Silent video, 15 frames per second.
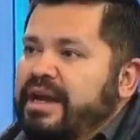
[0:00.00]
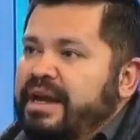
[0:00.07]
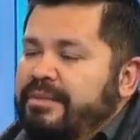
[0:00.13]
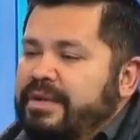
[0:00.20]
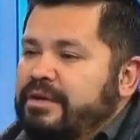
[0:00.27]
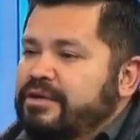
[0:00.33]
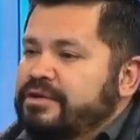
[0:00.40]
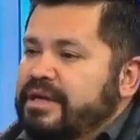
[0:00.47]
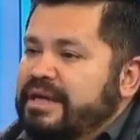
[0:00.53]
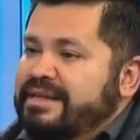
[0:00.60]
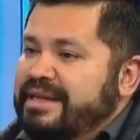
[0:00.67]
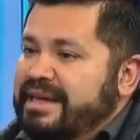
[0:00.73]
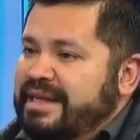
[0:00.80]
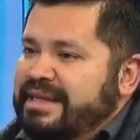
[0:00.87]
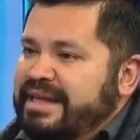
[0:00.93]
la mejor
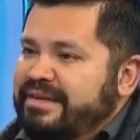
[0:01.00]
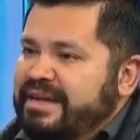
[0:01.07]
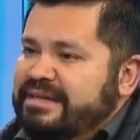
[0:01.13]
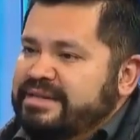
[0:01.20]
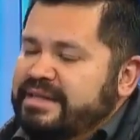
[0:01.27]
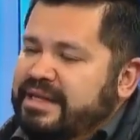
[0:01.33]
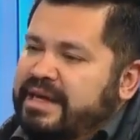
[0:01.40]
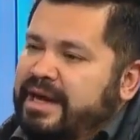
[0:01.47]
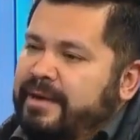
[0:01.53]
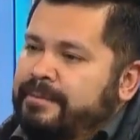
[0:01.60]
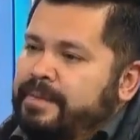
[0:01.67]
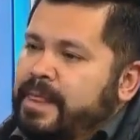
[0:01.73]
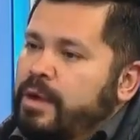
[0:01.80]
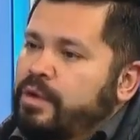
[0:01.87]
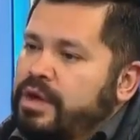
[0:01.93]
alternativa sería
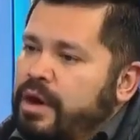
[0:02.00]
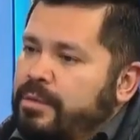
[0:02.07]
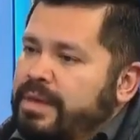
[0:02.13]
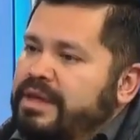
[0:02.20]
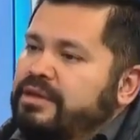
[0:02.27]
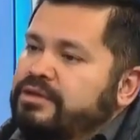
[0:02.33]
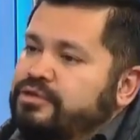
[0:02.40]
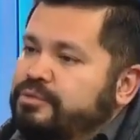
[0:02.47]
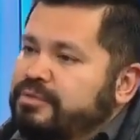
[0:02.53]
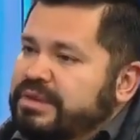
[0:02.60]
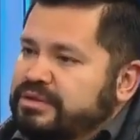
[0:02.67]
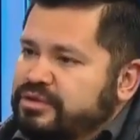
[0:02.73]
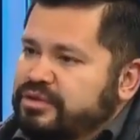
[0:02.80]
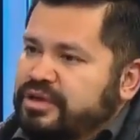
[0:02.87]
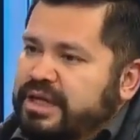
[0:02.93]
un aumento de sus
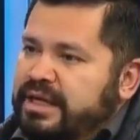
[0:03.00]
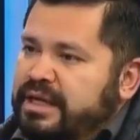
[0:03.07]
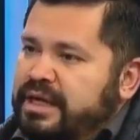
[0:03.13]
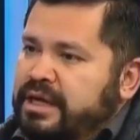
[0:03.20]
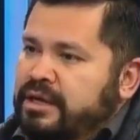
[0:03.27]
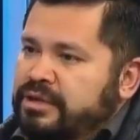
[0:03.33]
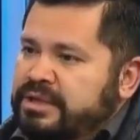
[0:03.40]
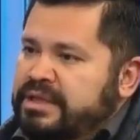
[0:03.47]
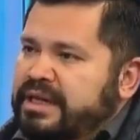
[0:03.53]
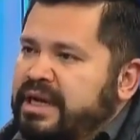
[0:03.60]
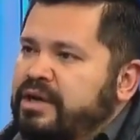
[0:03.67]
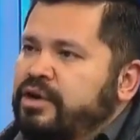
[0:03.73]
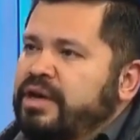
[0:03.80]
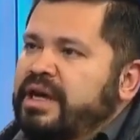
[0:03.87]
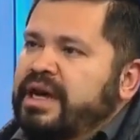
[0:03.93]
pensiones. O sea,
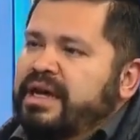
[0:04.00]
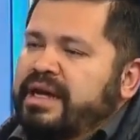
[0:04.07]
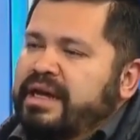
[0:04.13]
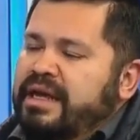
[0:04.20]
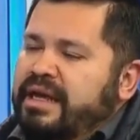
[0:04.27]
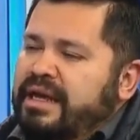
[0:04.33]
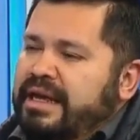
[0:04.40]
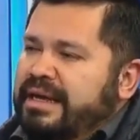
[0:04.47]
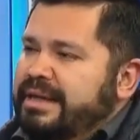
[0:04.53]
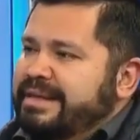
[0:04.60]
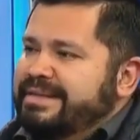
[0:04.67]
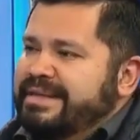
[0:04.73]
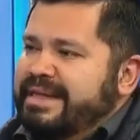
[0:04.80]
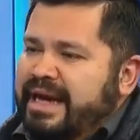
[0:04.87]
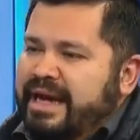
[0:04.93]
tenés colegas que le eh,
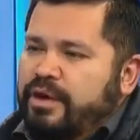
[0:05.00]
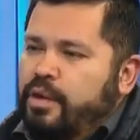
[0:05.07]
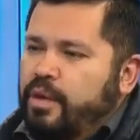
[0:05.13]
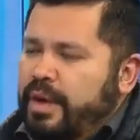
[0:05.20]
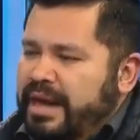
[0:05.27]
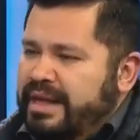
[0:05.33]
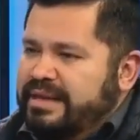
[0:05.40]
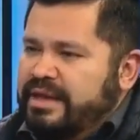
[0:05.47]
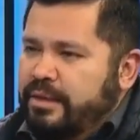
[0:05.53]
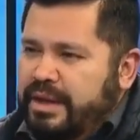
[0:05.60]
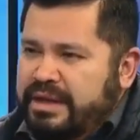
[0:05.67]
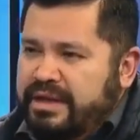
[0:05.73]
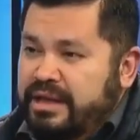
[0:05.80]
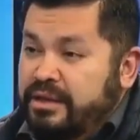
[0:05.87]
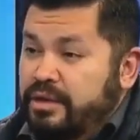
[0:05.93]
entregaron 40,
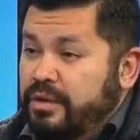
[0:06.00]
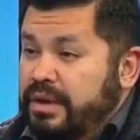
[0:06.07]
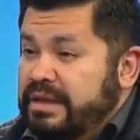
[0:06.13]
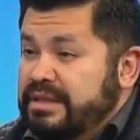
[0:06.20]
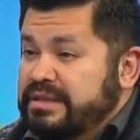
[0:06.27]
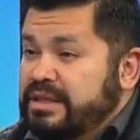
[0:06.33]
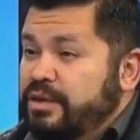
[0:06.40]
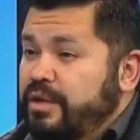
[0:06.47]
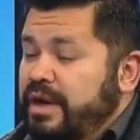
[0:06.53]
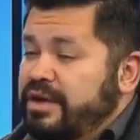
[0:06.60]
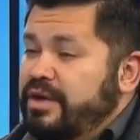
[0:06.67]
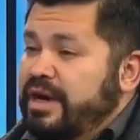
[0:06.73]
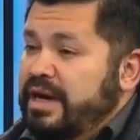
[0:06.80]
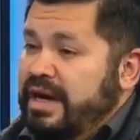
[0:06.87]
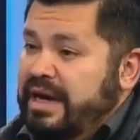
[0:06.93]
42, 45
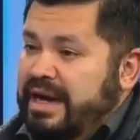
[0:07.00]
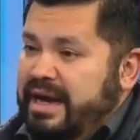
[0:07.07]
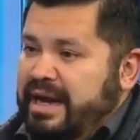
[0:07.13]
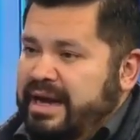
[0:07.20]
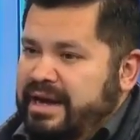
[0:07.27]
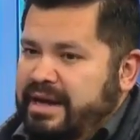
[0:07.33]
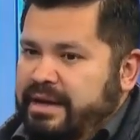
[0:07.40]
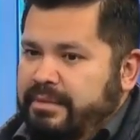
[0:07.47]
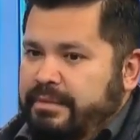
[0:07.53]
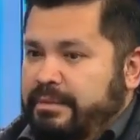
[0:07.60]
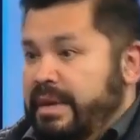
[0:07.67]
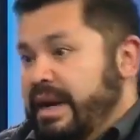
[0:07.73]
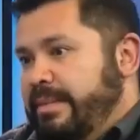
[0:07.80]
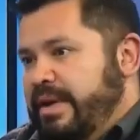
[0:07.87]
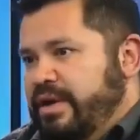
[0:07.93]
años a,
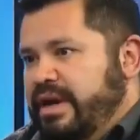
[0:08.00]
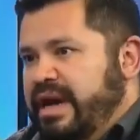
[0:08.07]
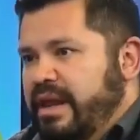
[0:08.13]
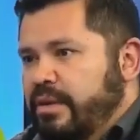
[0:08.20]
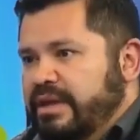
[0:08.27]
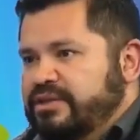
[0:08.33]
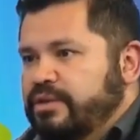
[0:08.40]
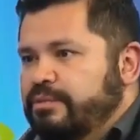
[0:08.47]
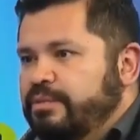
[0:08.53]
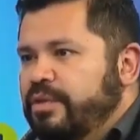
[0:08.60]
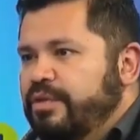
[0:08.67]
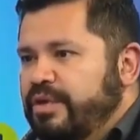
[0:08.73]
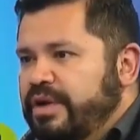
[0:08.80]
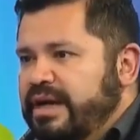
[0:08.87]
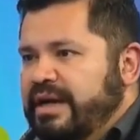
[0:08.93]
la mayoría de la educación
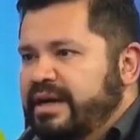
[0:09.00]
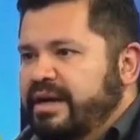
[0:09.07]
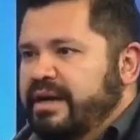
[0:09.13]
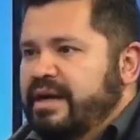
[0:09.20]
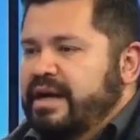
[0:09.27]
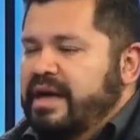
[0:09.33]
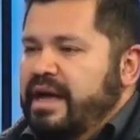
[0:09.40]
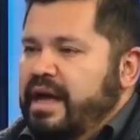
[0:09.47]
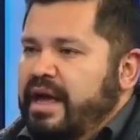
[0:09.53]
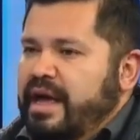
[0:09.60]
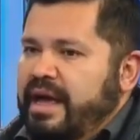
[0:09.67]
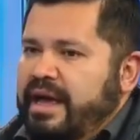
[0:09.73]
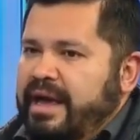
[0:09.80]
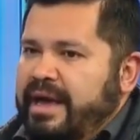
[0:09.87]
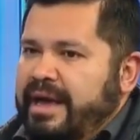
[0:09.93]
pública,
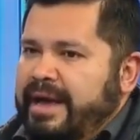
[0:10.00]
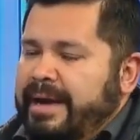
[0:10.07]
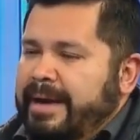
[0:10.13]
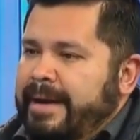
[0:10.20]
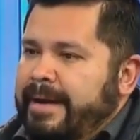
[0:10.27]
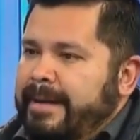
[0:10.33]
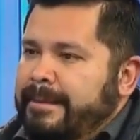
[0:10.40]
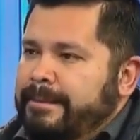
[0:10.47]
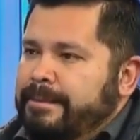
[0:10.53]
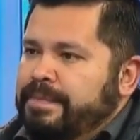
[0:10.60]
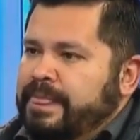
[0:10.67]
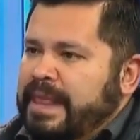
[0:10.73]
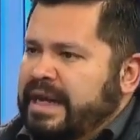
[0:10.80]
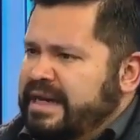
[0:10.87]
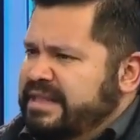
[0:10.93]
eh,
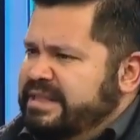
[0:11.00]
que